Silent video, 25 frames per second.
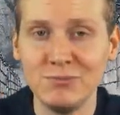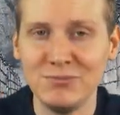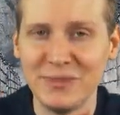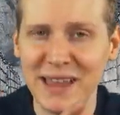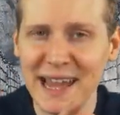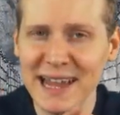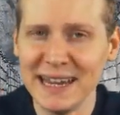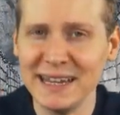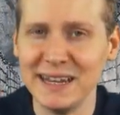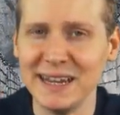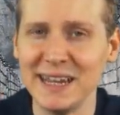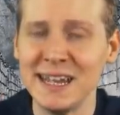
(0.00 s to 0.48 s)

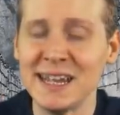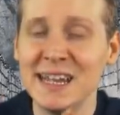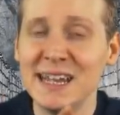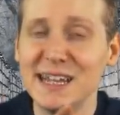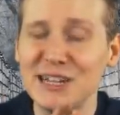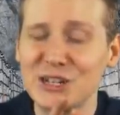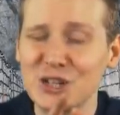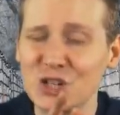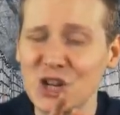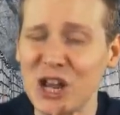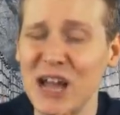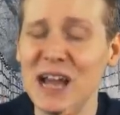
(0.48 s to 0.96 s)
Nein,
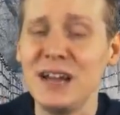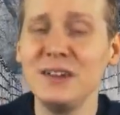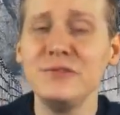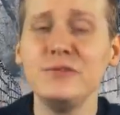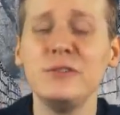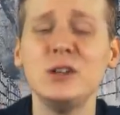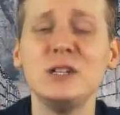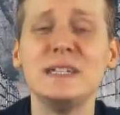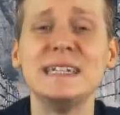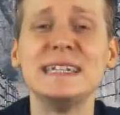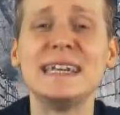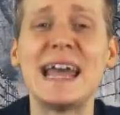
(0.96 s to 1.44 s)

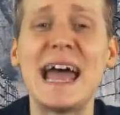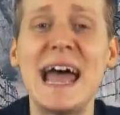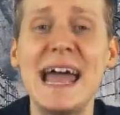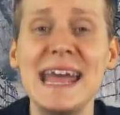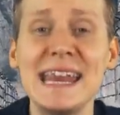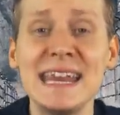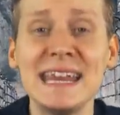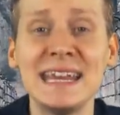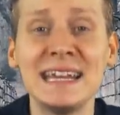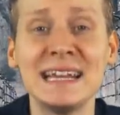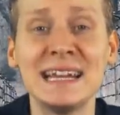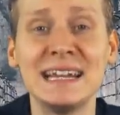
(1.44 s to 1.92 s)
Schrang wird in
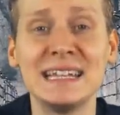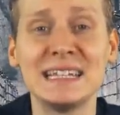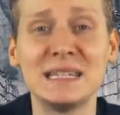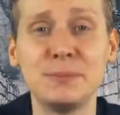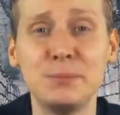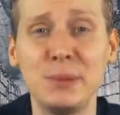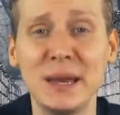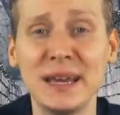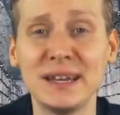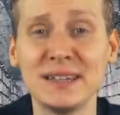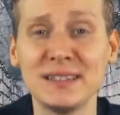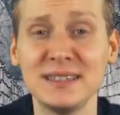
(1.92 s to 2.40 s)
einigen
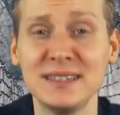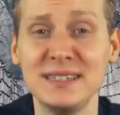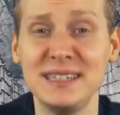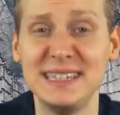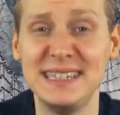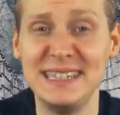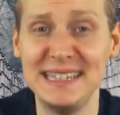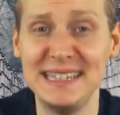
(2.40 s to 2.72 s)
Aspekten